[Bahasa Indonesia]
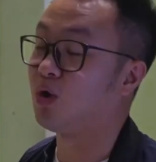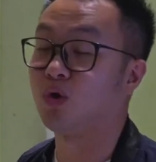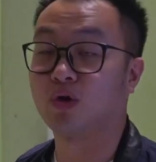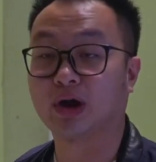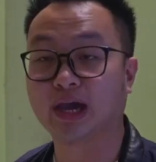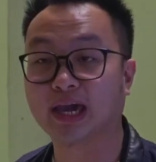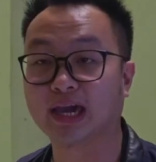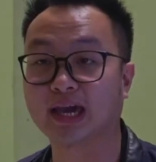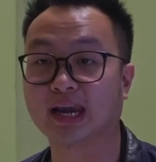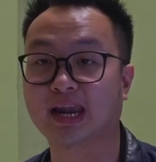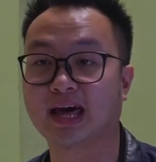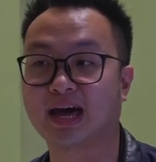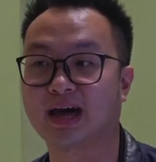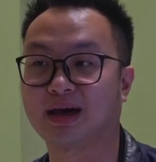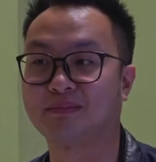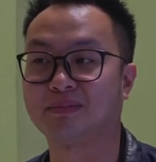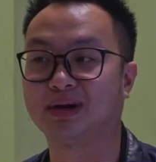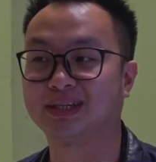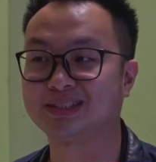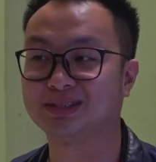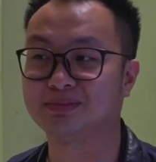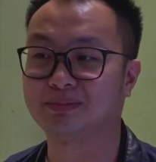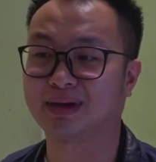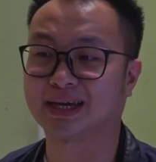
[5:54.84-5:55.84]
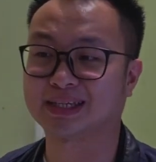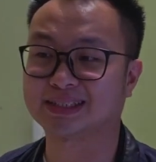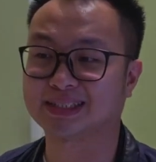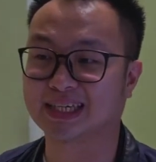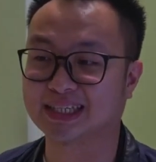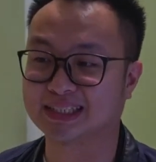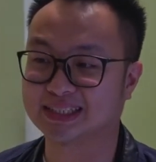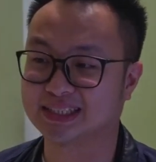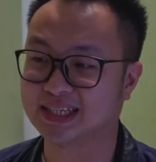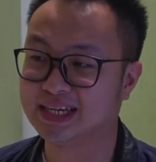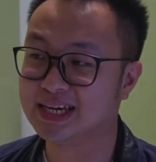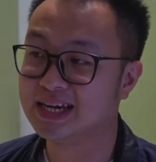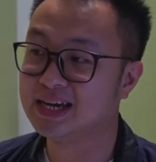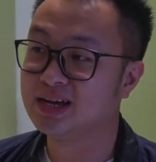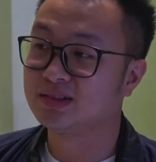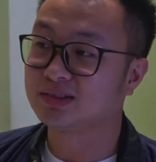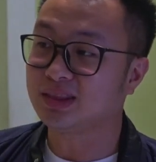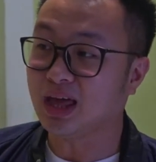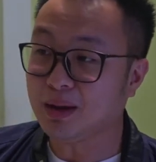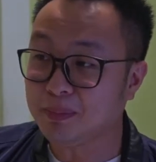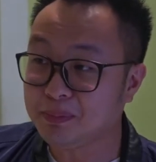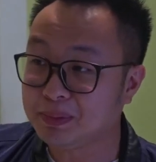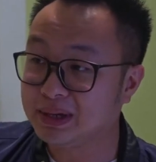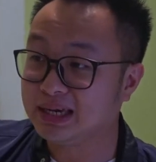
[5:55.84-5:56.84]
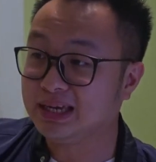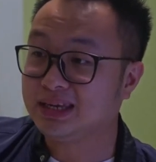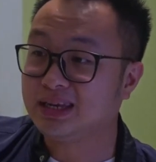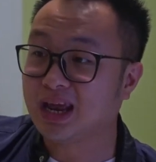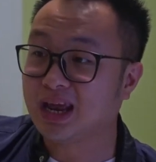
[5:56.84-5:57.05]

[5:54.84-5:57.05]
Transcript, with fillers: oke okay lah, masih make sense. Tapi